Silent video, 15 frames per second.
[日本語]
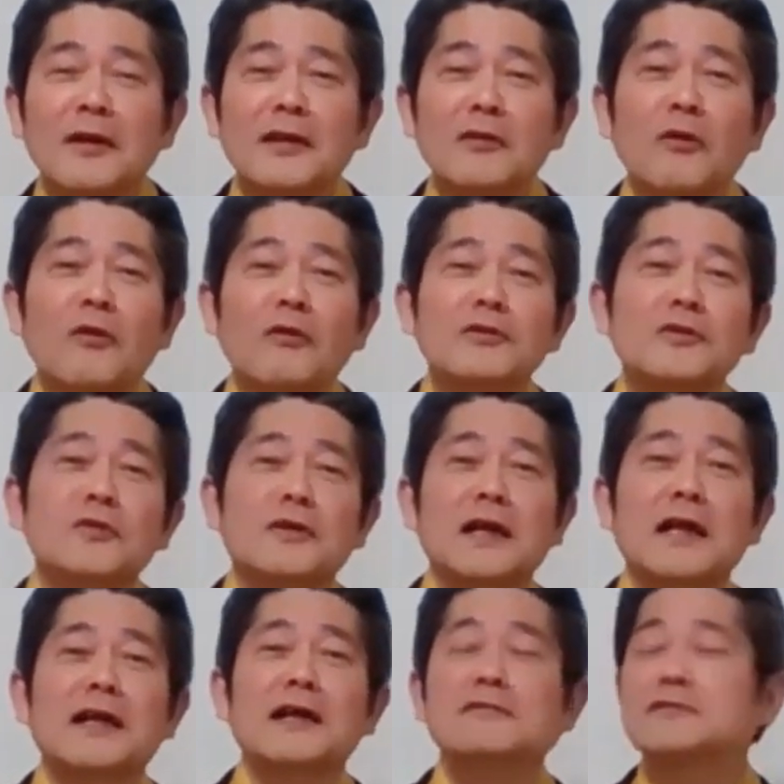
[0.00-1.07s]
あの本と
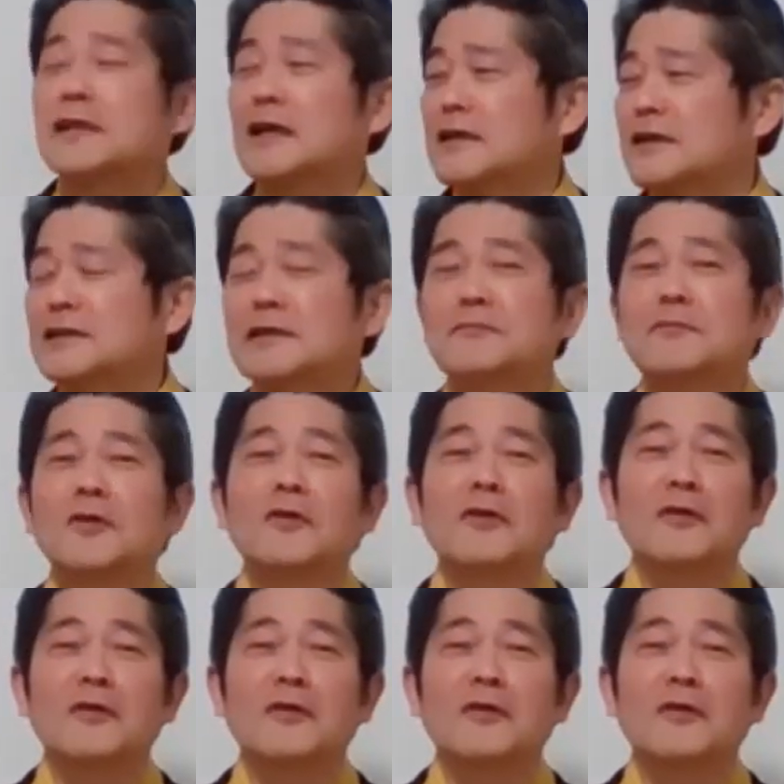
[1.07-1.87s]
か買うなんかでも、